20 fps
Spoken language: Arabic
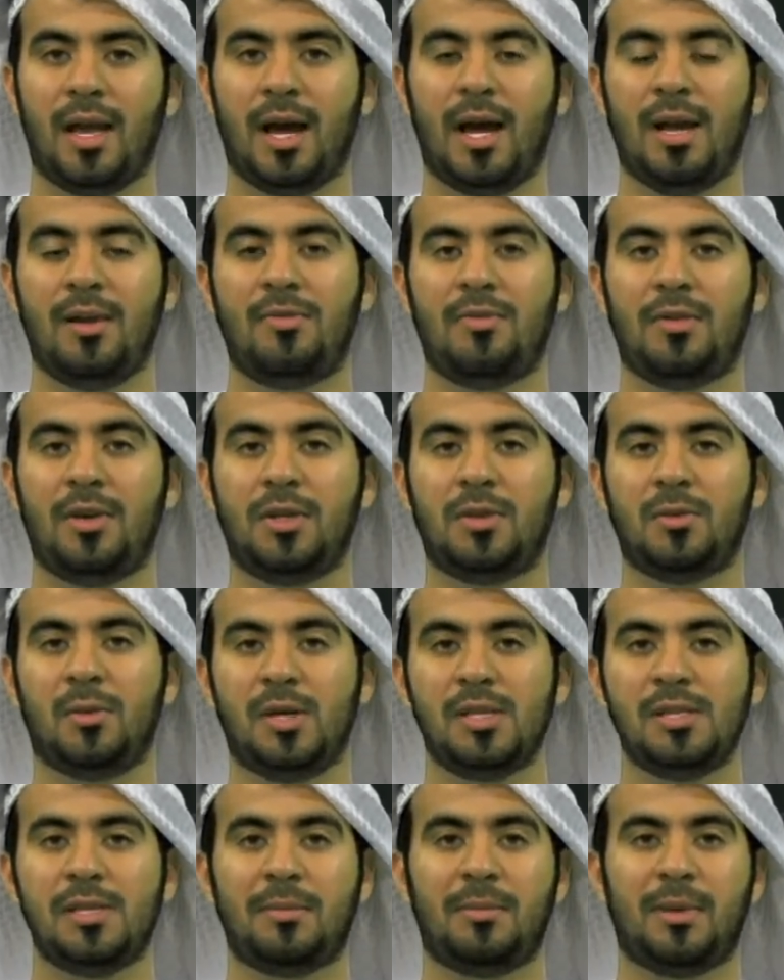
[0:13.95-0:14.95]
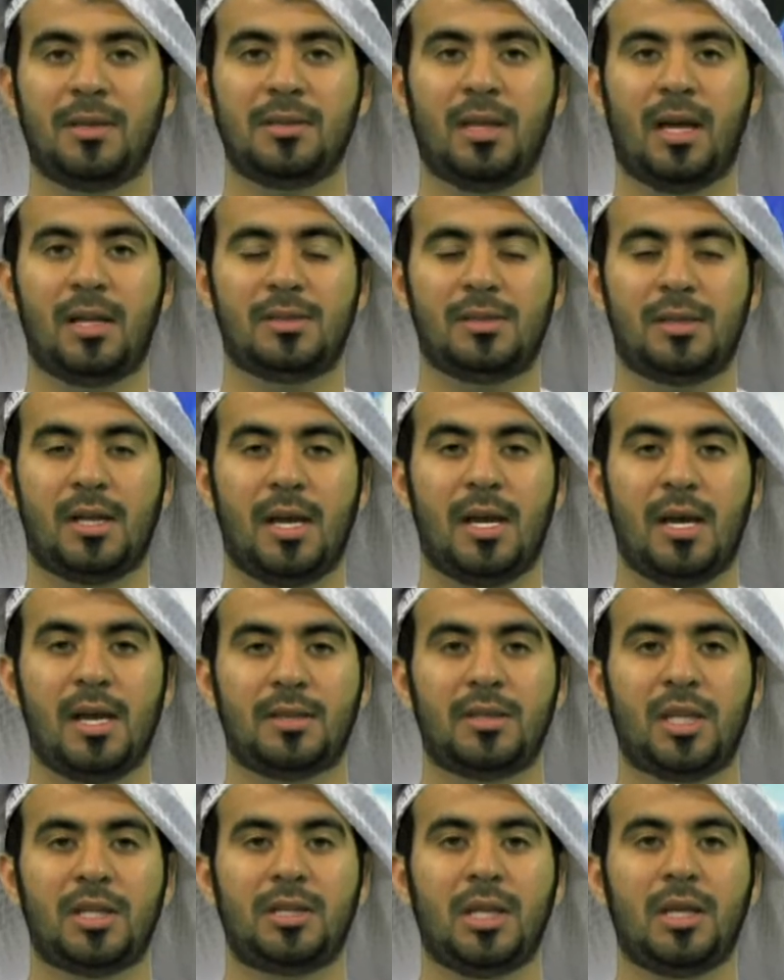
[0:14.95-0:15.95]
2017
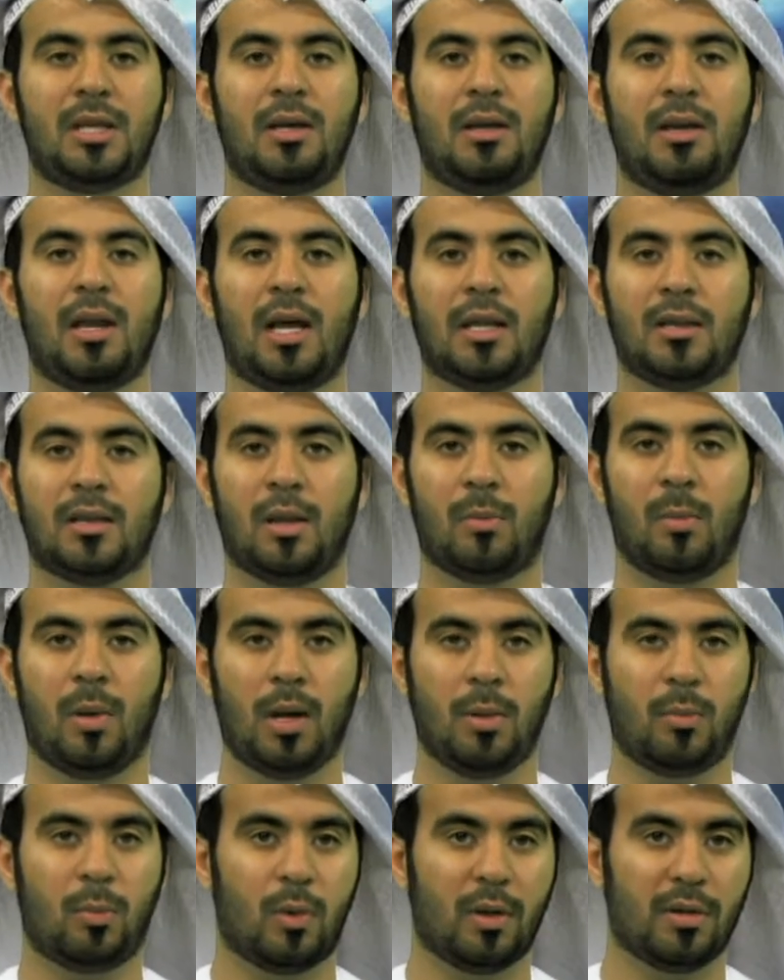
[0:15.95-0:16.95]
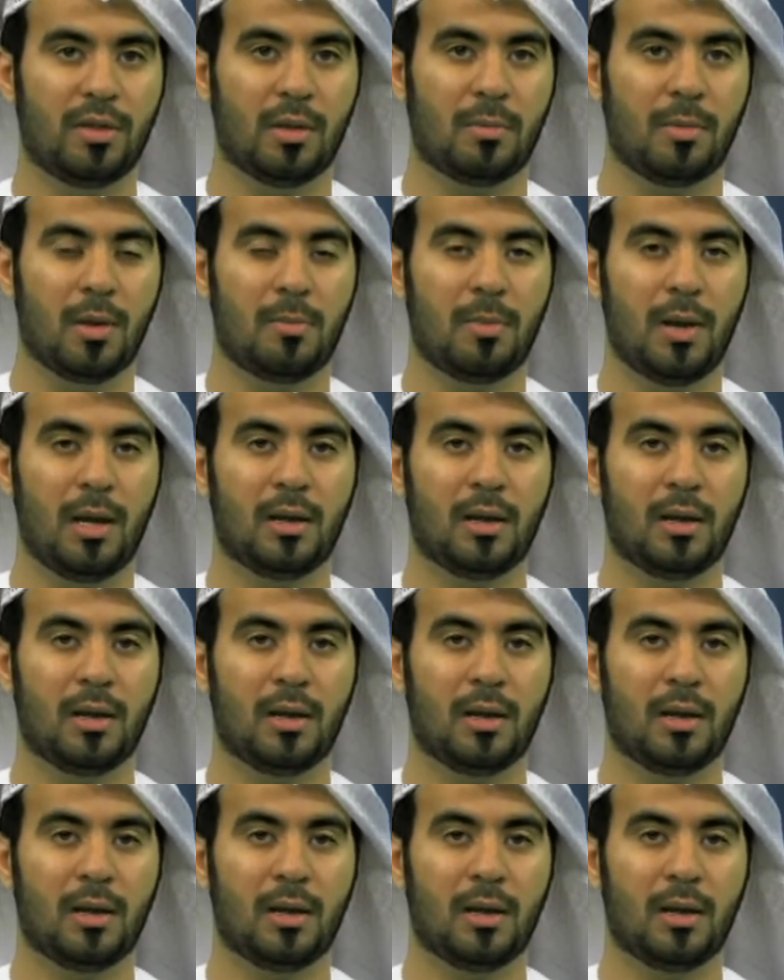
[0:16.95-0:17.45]
تشكل الضباب والضباب